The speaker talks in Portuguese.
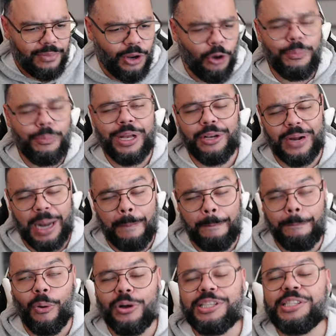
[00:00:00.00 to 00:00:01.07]
ou melhor, a
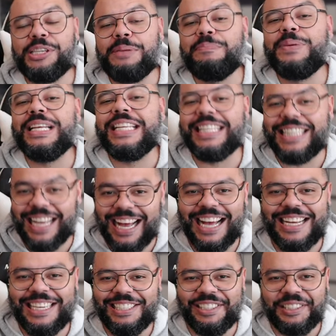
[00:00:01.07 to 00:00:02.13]

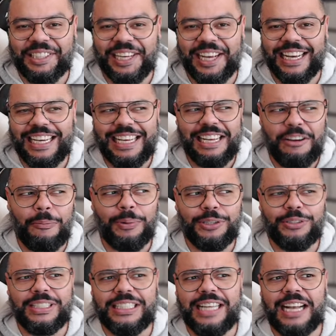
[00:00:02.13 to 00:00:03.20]
possibilidade, né? E
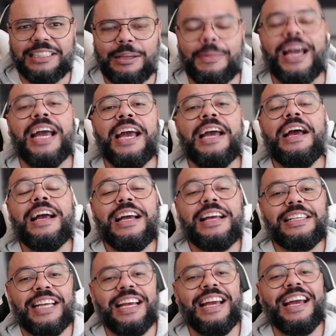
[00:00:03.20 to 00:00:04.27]
oportunidade também,
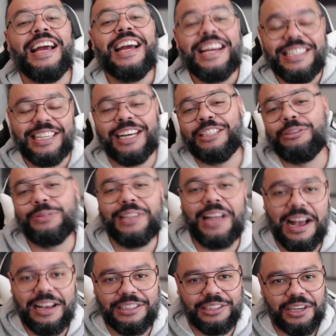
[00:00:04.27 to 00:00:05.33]
de, de ajudar
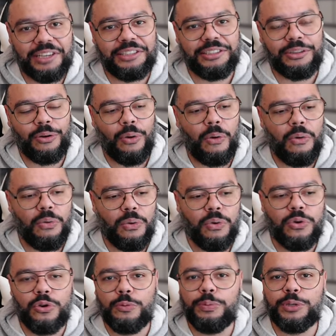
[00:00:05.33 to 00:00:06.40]
a gente com o
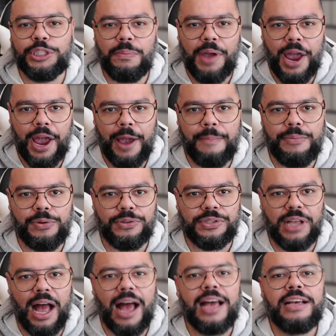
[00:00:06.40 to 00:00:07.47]
grupo de membros,
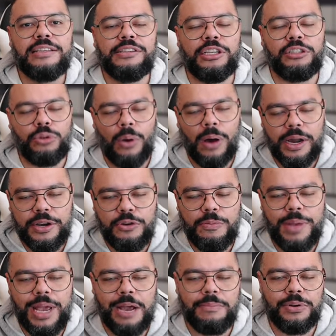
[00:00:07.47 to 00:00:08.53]
tá? Se torne um
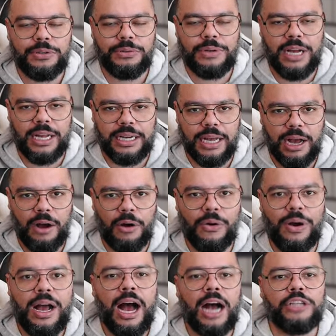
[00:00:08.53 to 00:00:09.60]
membro do
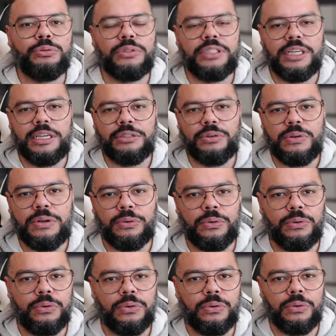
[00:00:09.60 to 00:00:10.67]
canal, ajudando
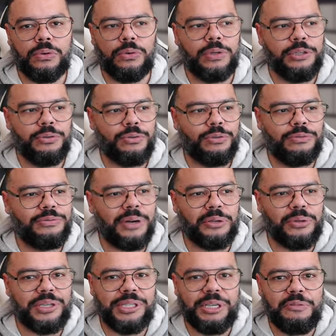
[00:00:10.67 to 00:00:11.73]
o, o Liu com um
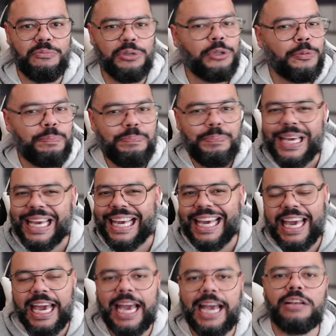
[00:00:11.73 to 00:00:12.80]
valorzinho muito
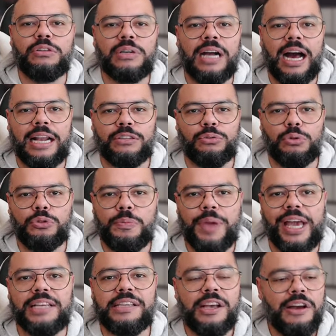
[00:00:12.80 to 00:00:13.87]
pequeno, cara, todo
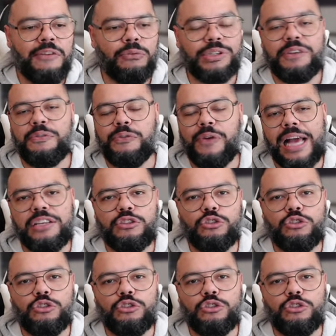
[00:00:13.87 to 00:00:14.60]
mês, você faz